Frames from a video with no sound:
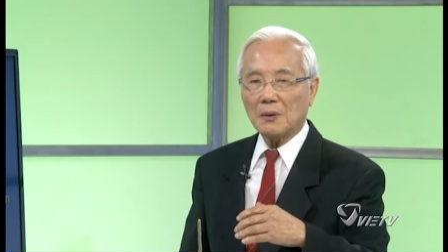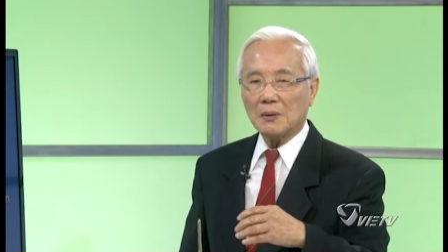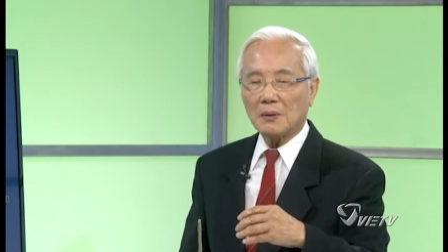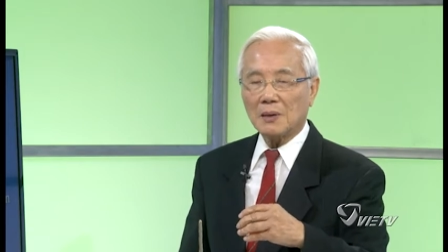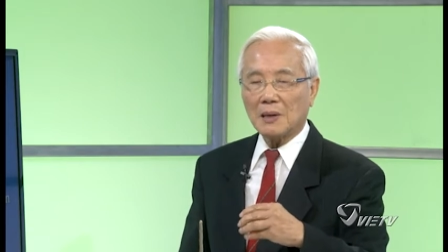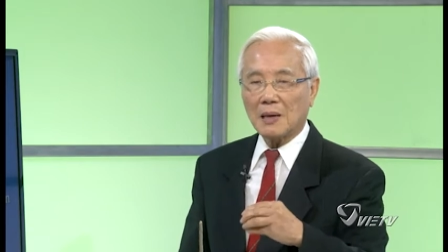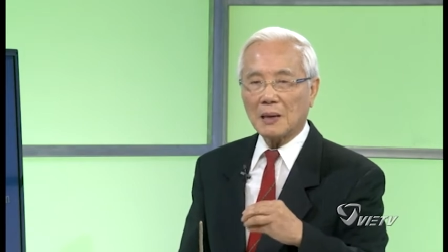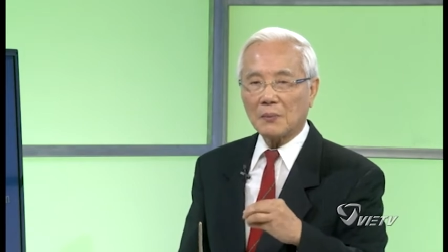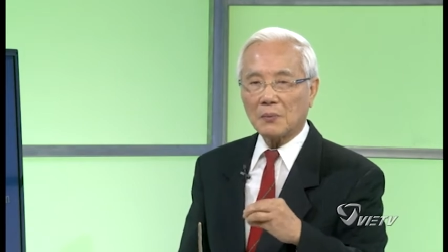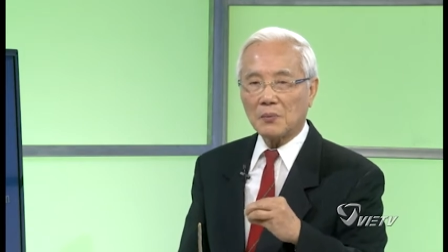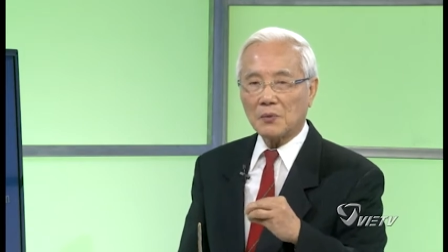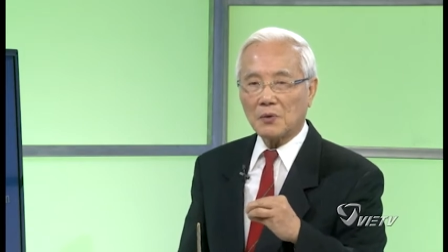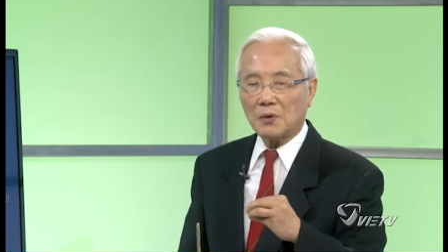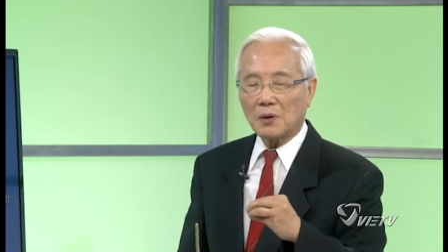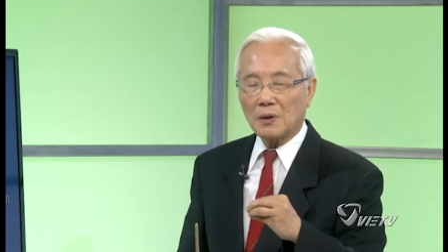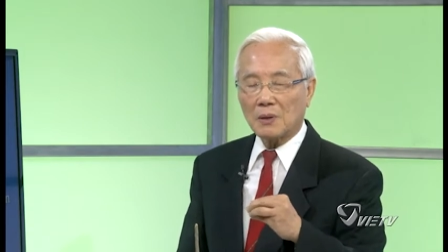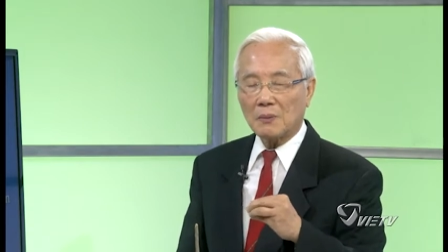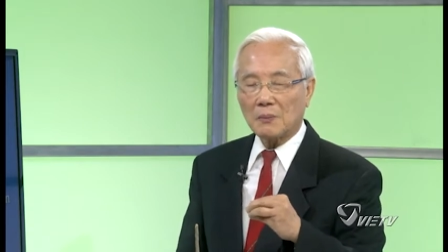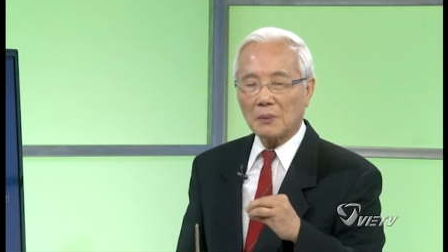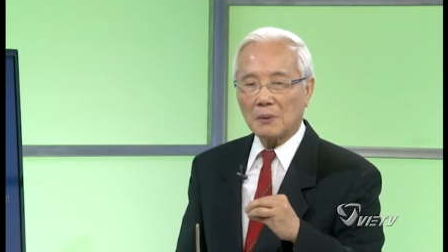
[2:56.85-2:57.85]
nó làm
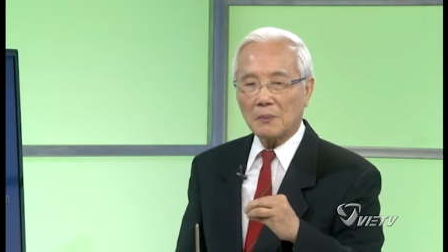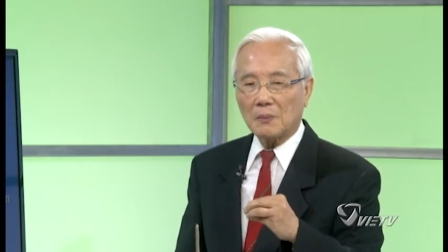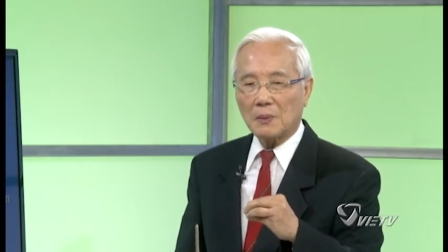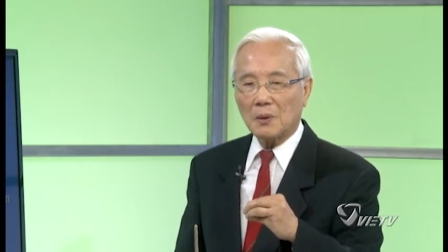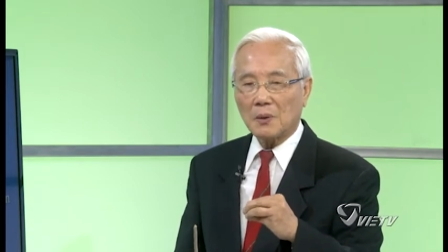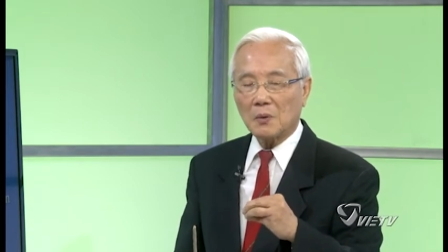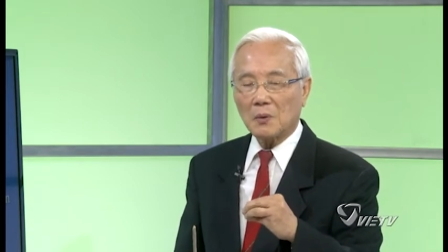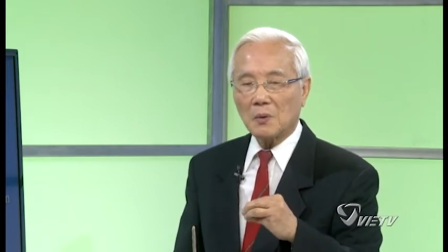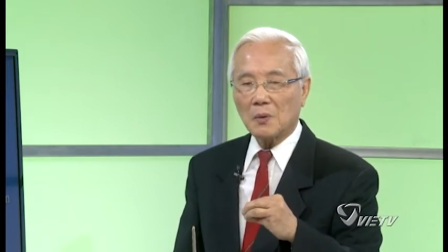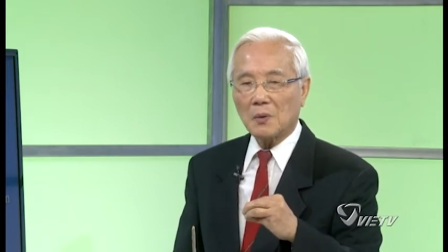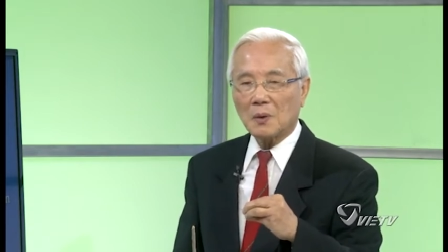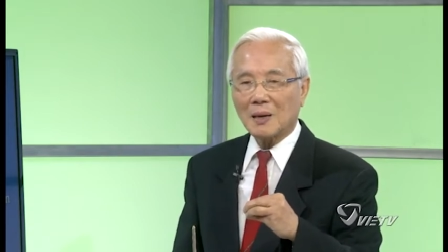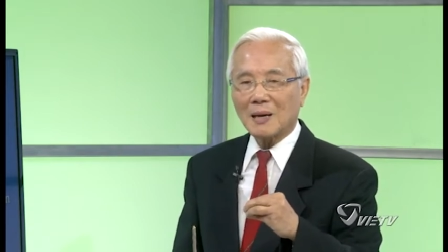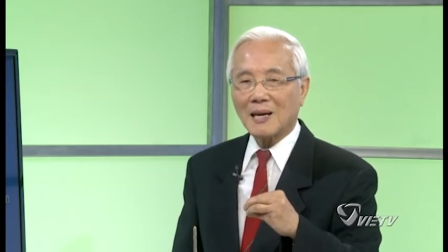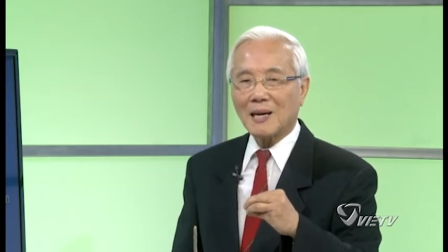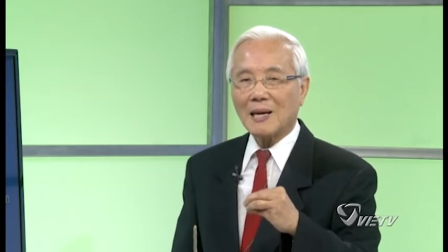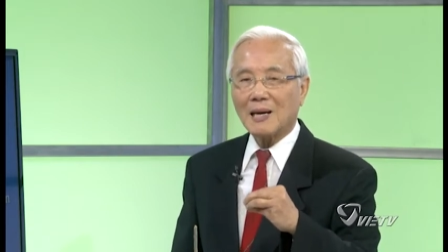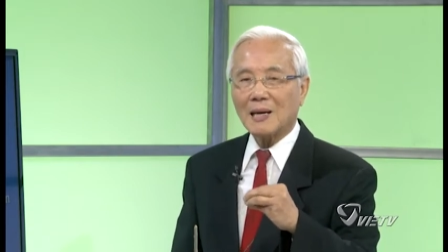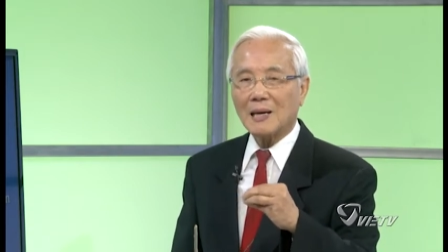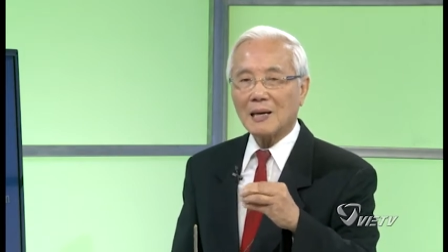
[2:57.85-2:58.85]
cho cái mạch máu nó
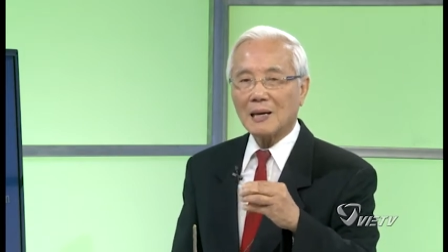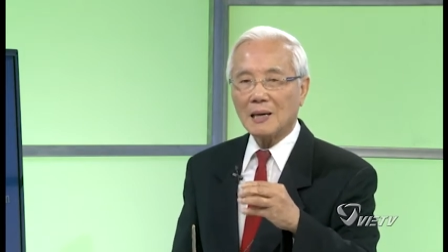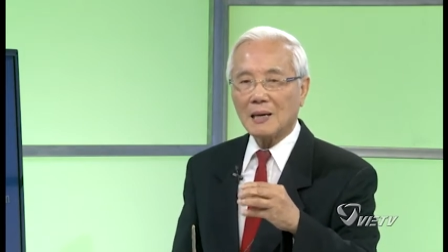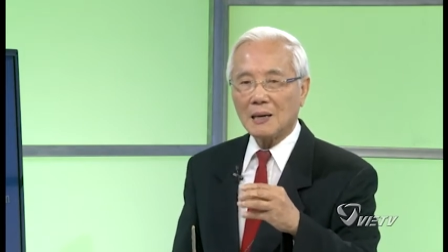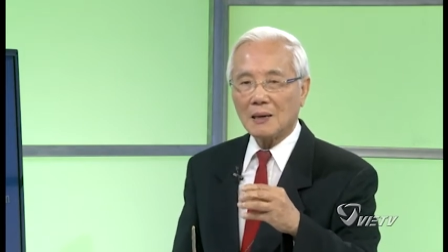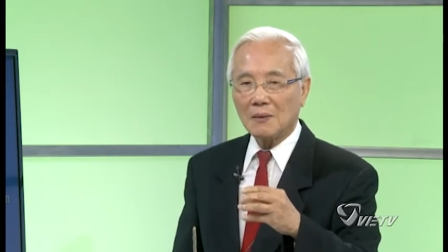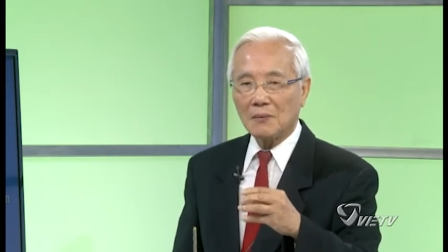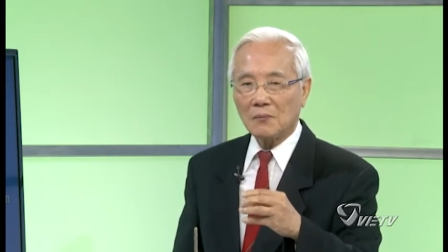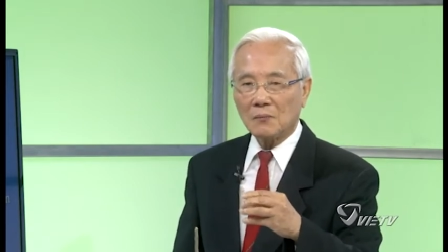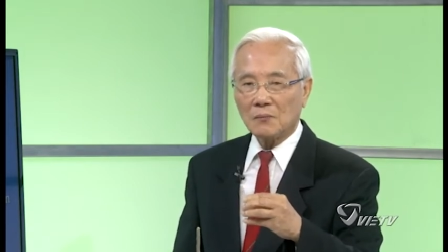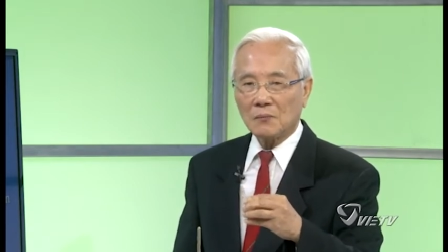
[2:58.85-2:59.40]
căng lên